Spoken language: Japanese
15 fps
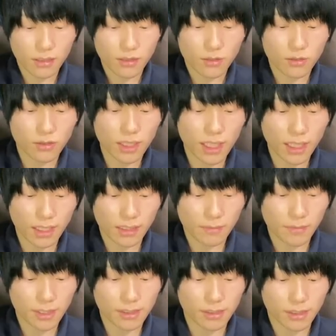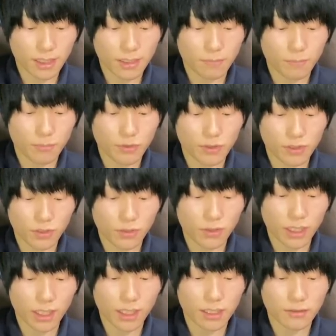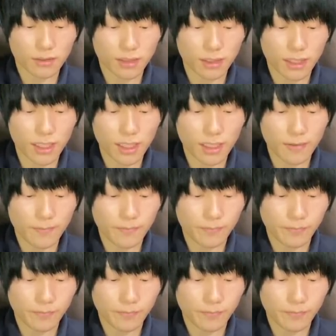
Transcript: ここでまず疾風ソーライガー打って